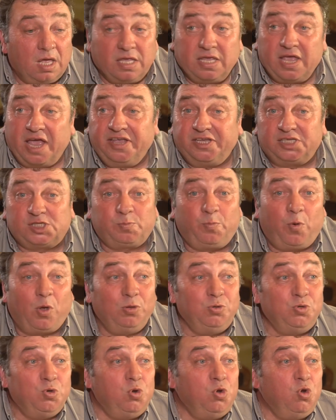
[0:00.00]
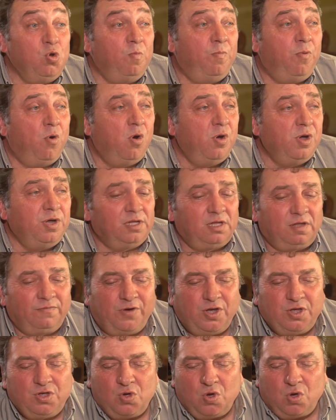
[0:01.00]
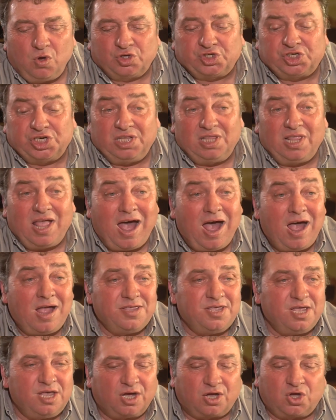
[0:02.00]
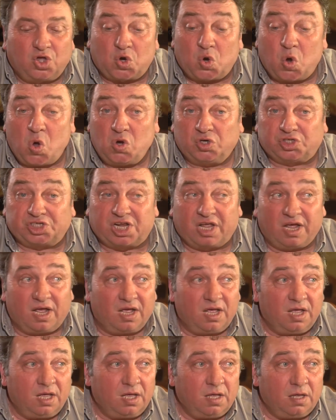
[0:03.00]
Я исполню любое твое желание, крошка.